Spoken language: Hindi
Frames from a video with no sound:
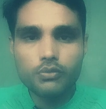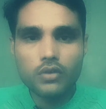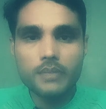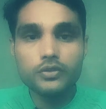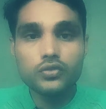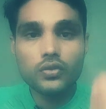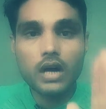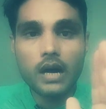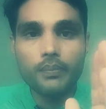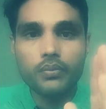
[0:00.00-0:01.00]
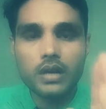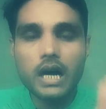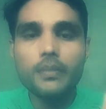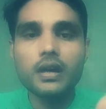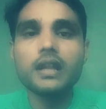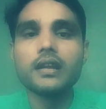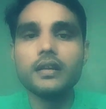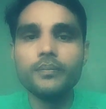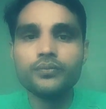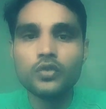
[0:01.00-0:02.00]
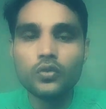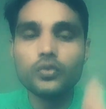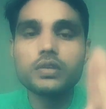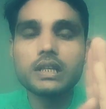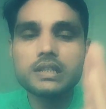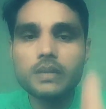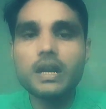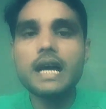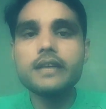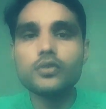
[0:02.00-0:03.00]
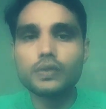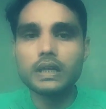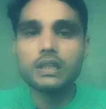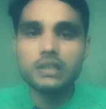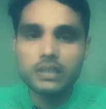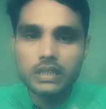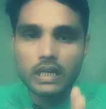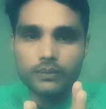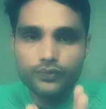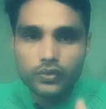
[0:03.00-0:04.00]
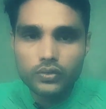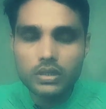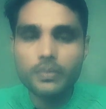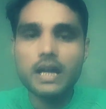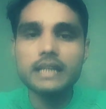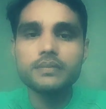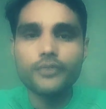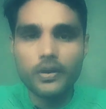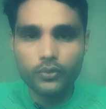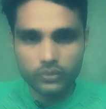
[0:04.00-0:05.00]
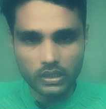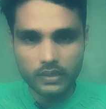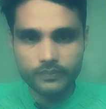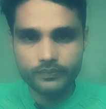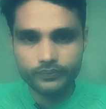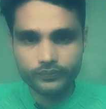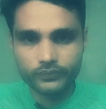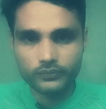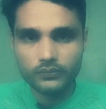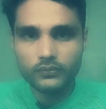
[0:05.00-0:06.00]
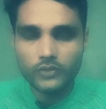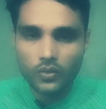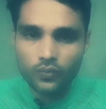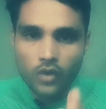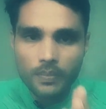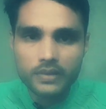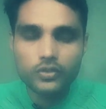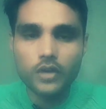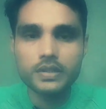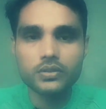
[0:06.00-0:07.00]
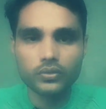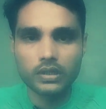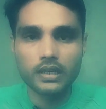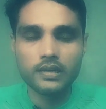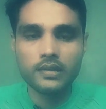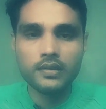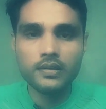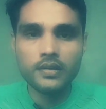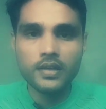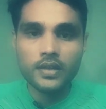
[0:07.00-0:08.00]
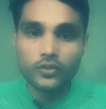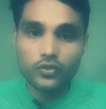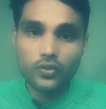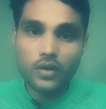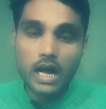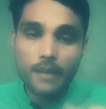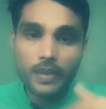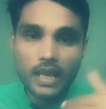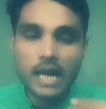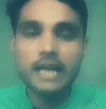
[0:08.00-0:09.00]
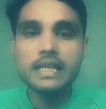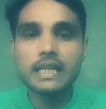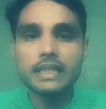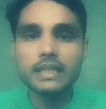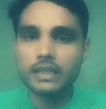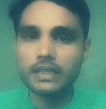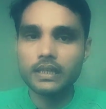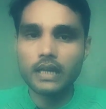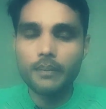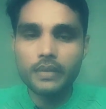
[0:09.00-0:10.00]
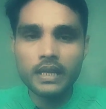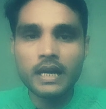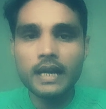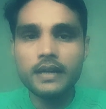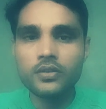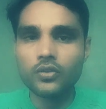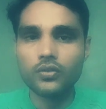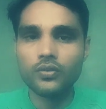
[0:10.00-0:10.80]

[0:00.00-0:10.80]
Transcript: प्रोग्राम में जो आप काम करेंगे उसका समराइज होता है थीसिस का समराइज फॉर्म होता है वो आपका स्नॉपसिस होता है तो आप एक आइडिया देते हैं अपने गाइड को